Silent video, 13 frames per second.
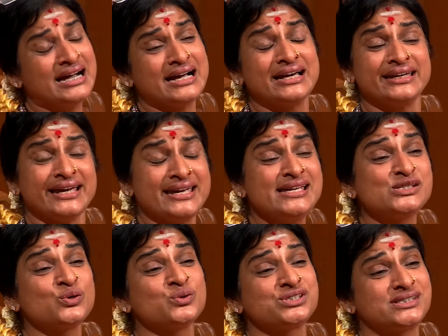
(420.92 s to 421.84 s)
अगर यही
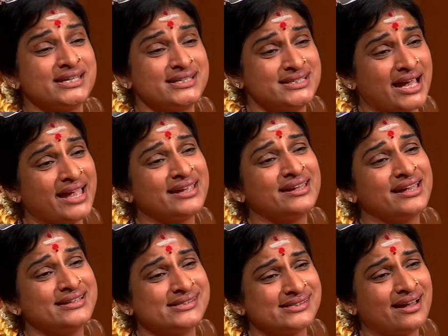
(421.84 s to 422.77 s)
सोचते जाएंगे
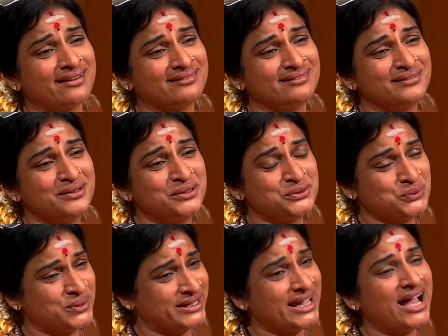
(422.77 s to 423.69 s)
इंसान
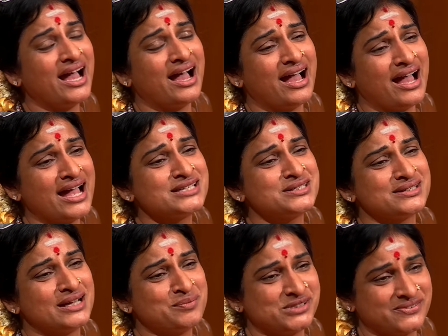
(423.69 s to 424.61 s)
तो क्या आज
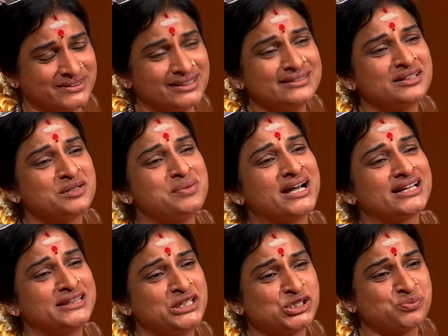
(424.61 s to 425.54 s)
हम स्वतंत्र
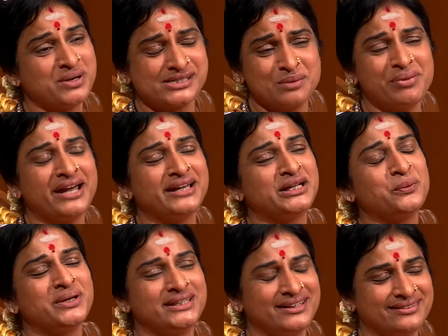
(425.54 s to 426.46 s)
भारत देश में ऐसे बैठे
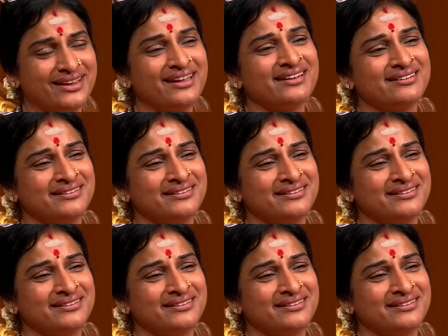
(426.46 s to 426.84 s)
हुए दिखते